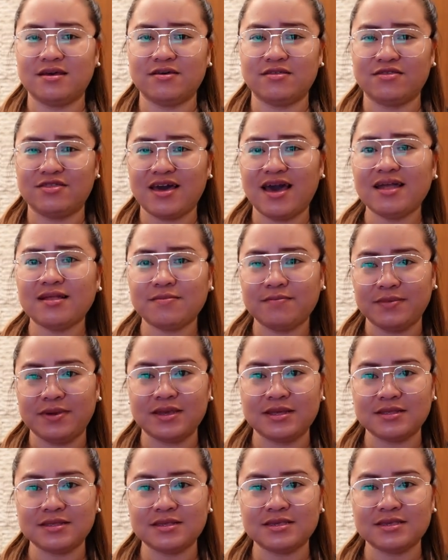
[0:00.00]
That
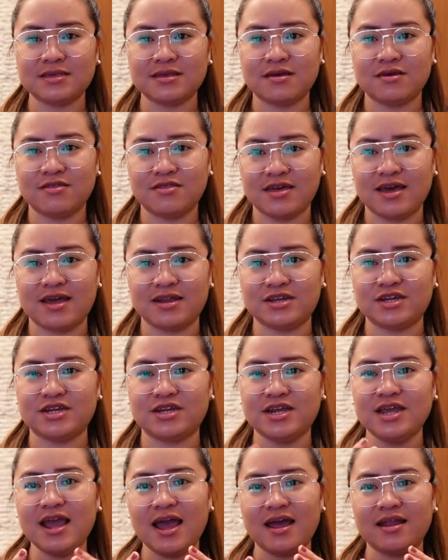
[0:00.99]
means that
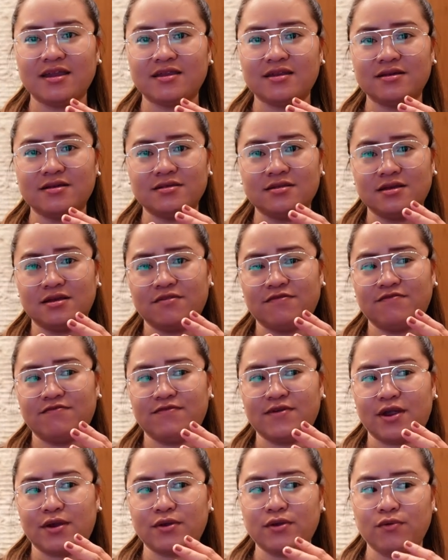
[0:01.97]
she handled it
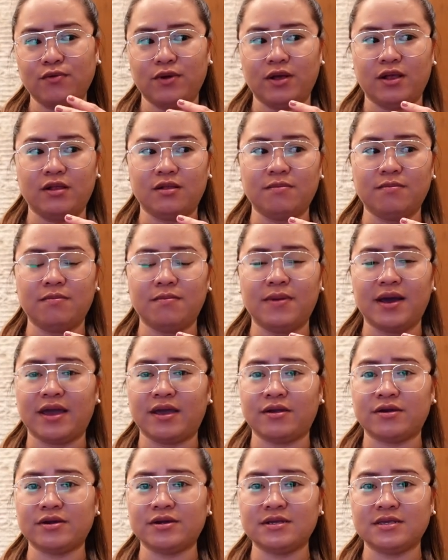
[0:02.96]
very well by
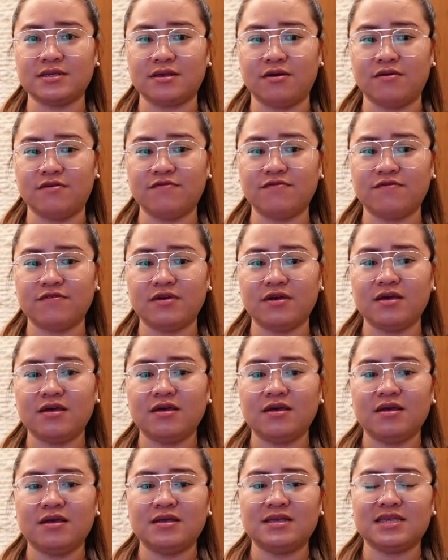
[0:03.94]
herself
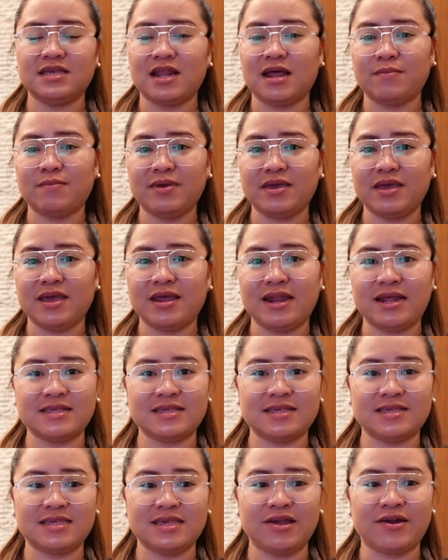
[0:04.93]
sinabi niya nasa
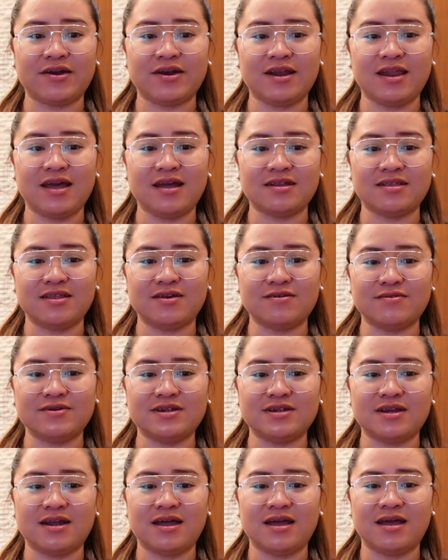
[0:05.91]
CR lang daw
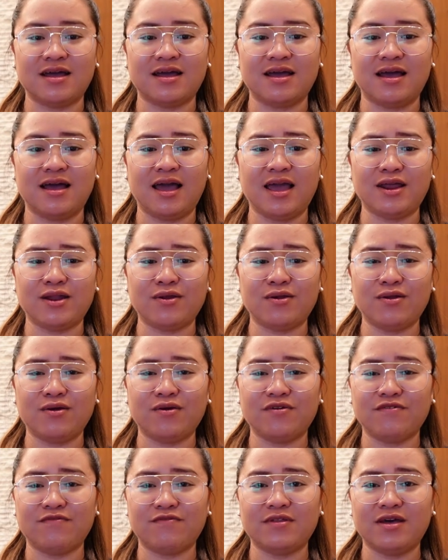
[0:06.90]
siya. I don't know
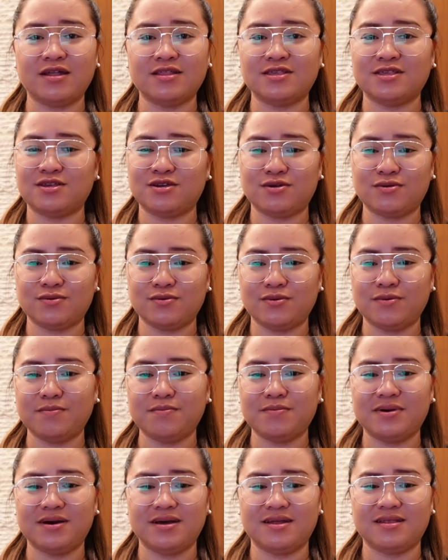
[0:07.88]
if that's true
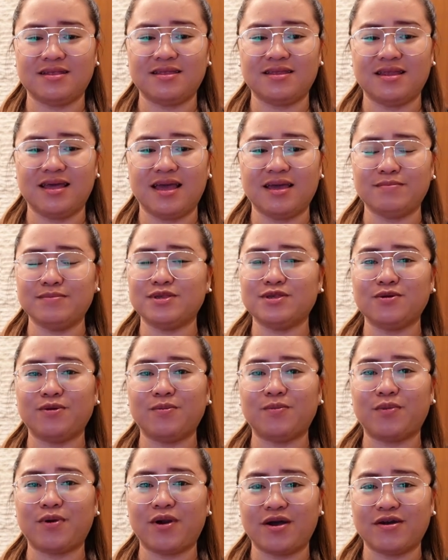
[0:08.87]
but I'm so
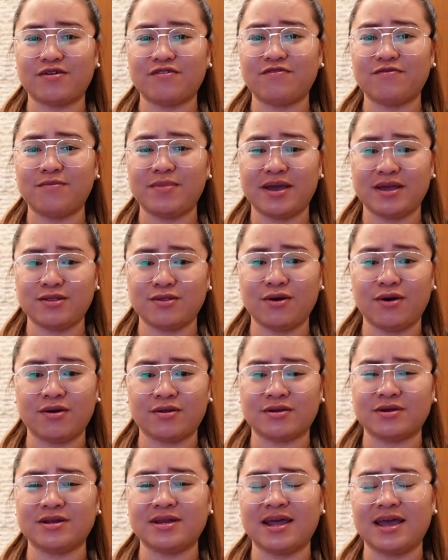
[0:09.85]
proud of my
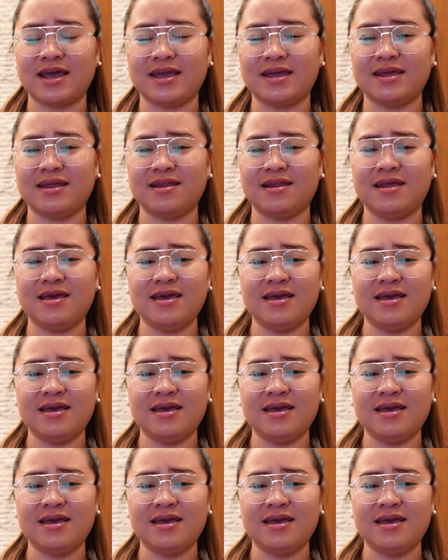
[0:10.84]
daughter dahil